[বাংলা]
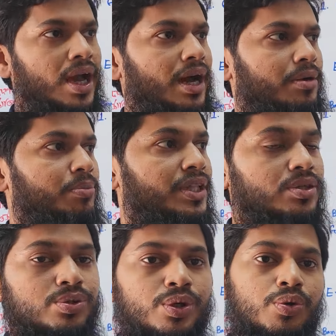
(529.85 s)
আর ম্যাথে
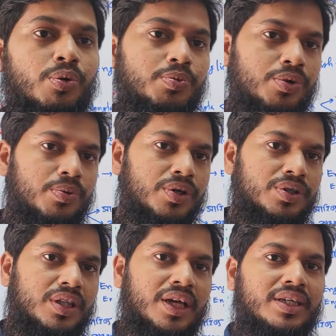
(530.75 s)
যদি খুব
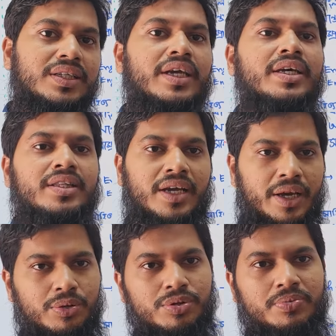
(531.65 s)
দুর্বলতা থাকে সেই ক্ষেত্রে
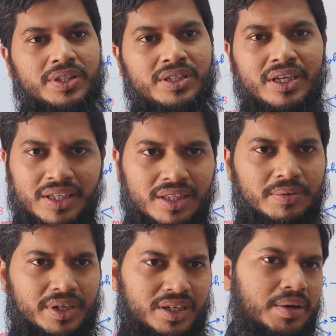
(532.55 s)
খাইরুলস ম্যাথটা কিনতে
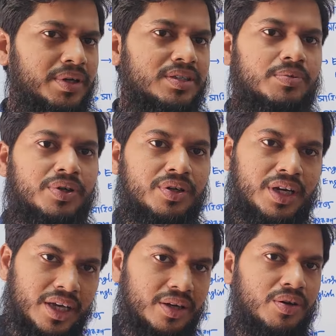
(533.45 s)
পারেন আমার কাছে মনে হয়
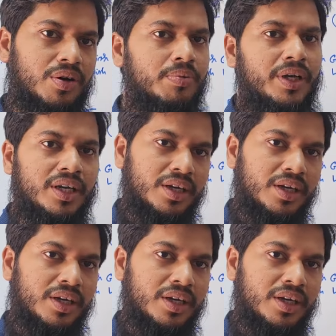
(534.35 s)
না কিনলে হবে